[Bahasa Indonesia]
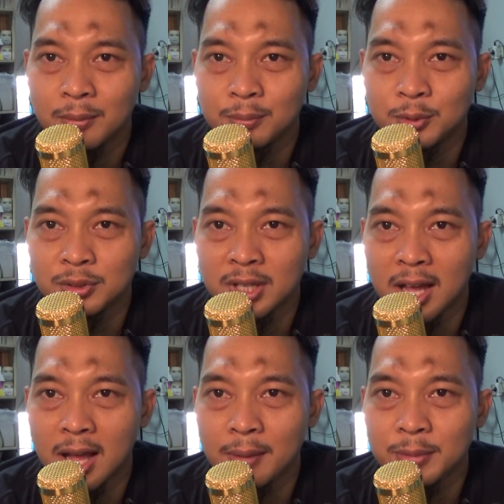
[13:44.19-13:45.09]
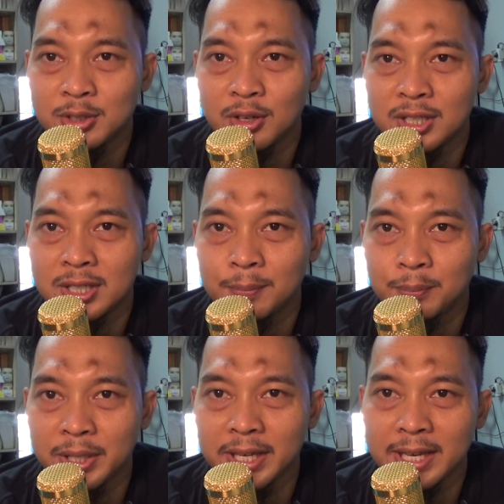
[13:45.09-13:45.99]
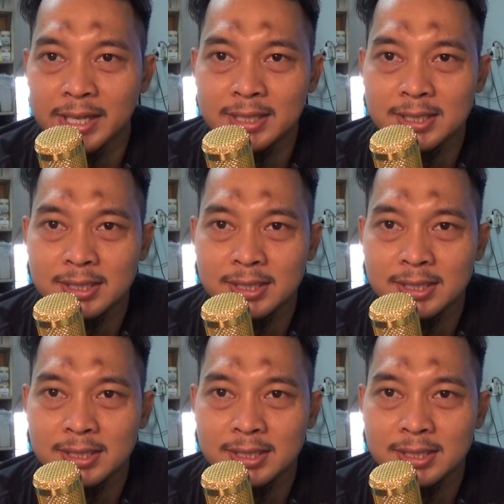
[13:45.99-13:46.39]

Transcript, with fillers: punya mic Sony PX